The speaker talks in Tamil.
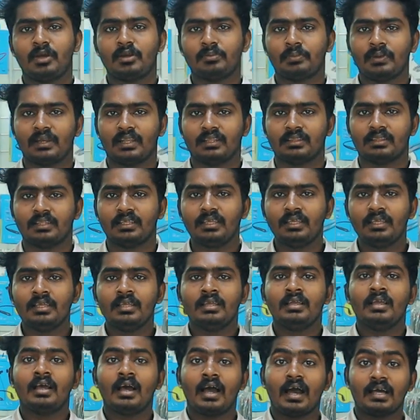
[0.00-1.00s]
எம்ஆர்பிலேருந்து
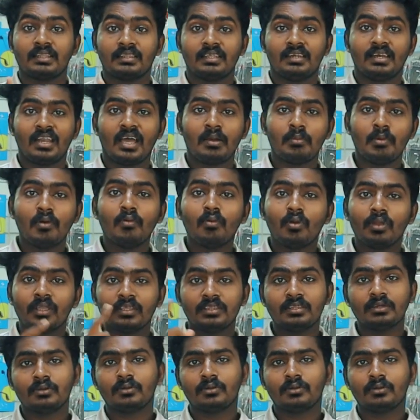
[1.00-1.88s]
அது இல்லாமல் உங்களுக்கு